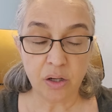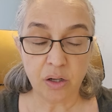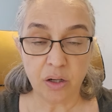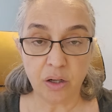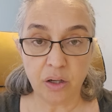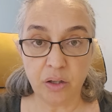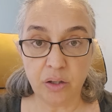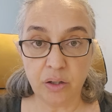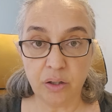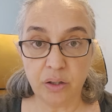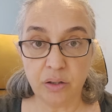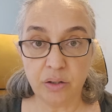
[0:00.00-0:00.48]

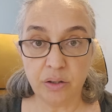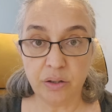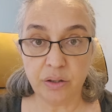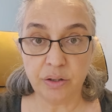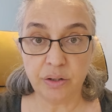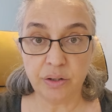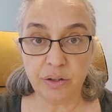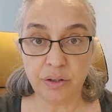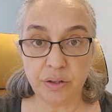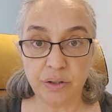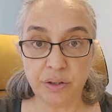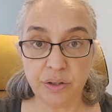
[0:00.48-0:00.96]
Ee,
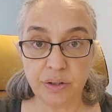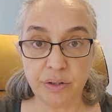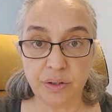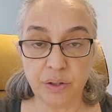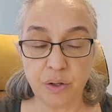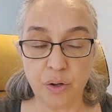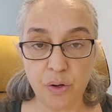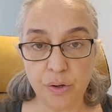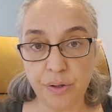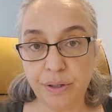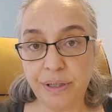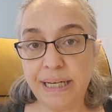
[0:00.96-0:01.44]

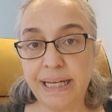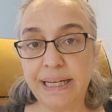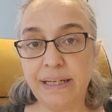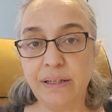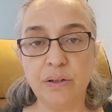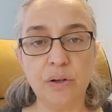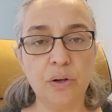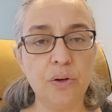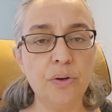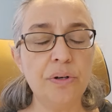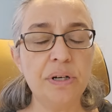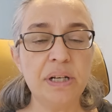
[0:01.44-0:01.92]

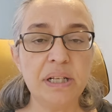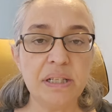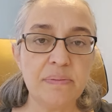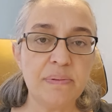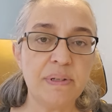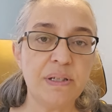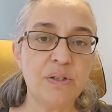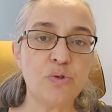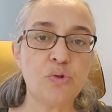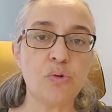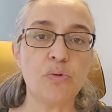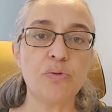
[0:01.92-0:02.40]
örneğin
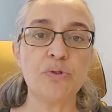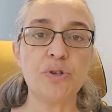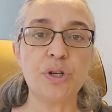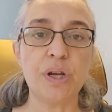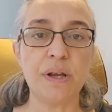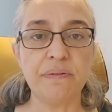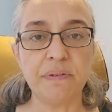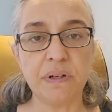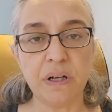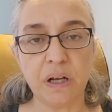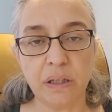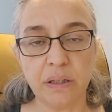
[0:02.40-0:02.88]
öğretmenin çok
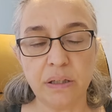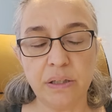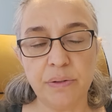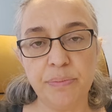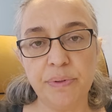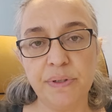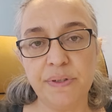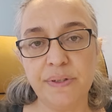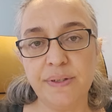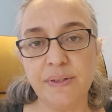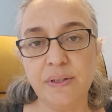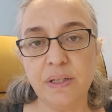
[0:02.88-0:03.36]
şefkatli
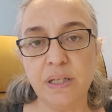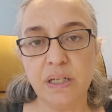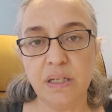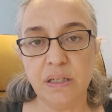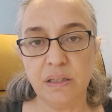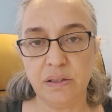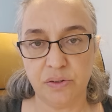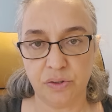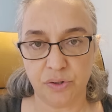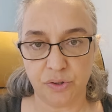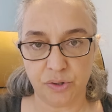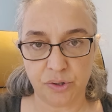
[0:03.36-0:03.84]
biri
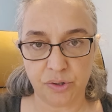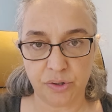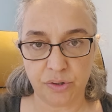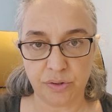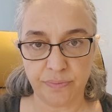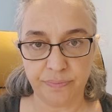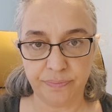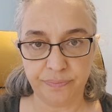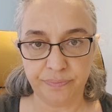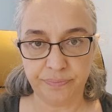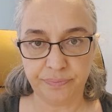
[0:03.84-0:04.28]
değildir.